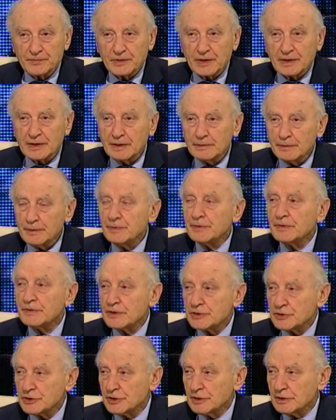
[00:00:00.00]
такими
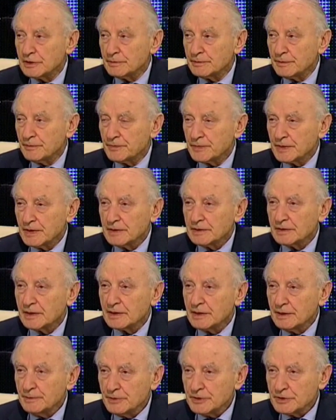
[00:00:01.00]
превращениями,
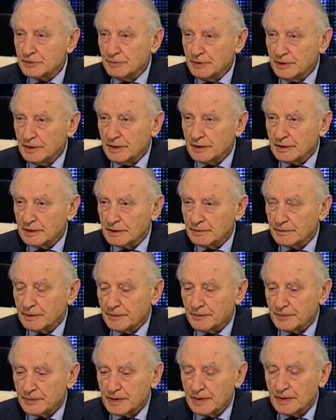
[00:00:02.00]
такими изменениями,